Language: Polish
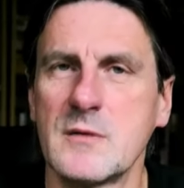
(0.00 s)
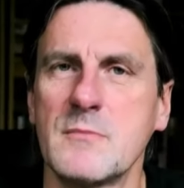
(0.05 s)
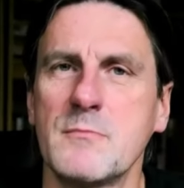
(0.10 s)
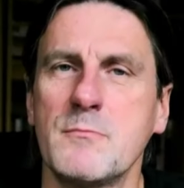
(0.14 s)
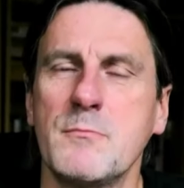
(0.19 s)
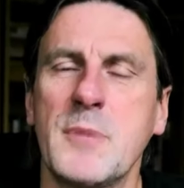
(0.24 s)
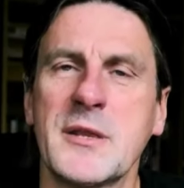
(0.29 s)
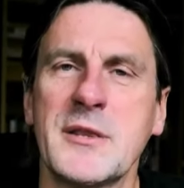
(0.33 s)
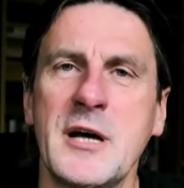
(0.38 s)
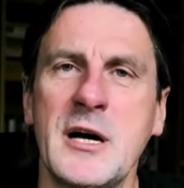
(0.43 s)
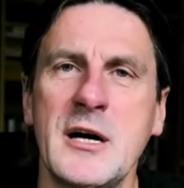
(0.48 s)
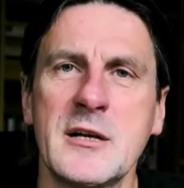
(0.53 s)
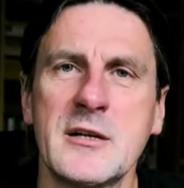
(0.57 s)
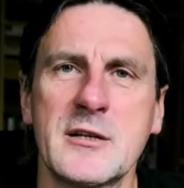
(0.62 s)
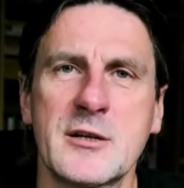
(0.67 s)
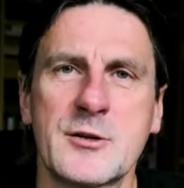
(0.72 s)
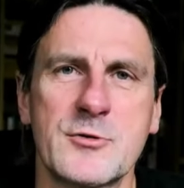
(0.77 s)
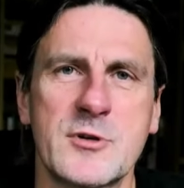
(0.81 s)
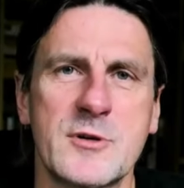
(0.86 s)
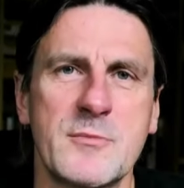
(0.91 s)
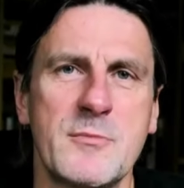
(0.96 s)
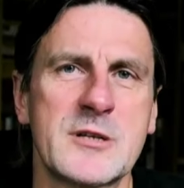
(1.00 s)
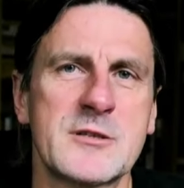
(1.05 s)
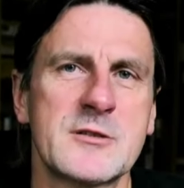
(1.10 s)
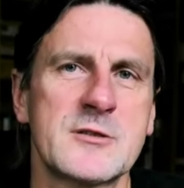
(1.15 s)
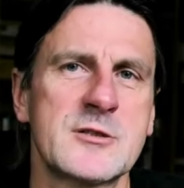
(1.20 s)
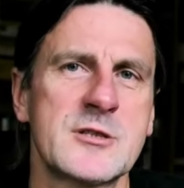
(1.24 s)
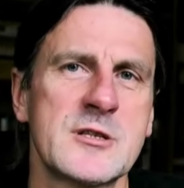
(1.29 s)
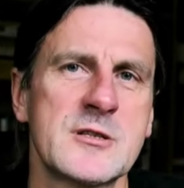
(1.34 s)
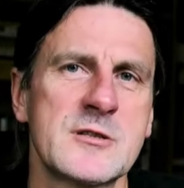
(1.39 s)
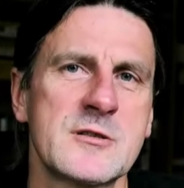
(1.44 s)
badanie, na które bardzo
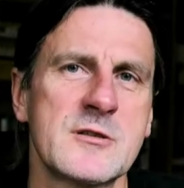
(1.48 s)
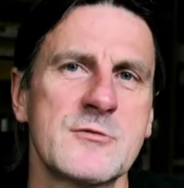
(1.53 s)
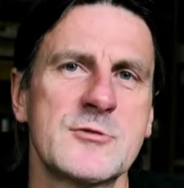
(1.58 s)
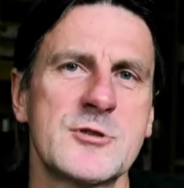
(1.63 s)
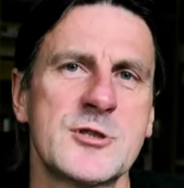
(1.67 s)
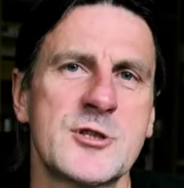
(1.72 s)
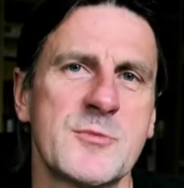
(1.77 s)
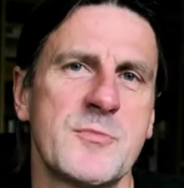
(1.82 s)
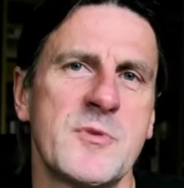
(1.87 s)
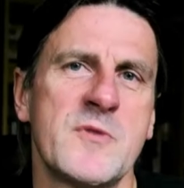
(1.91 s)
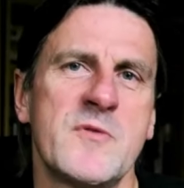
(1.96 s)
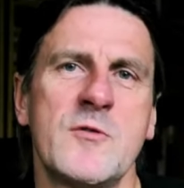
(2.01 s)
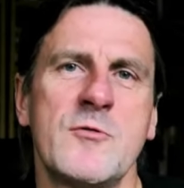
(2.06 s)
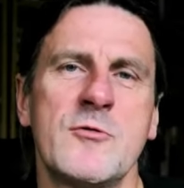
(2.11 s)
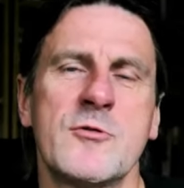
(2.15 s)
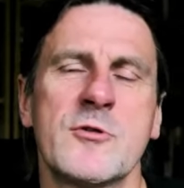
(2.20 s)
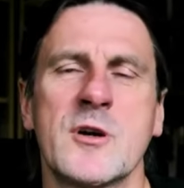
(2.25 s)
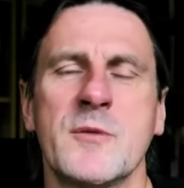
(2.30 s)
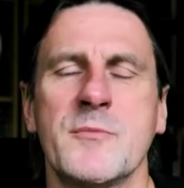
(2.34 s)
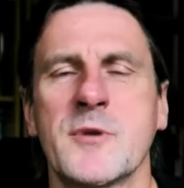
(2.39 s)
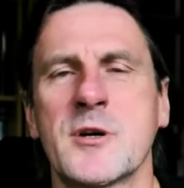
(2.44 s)
często ludzie się powołują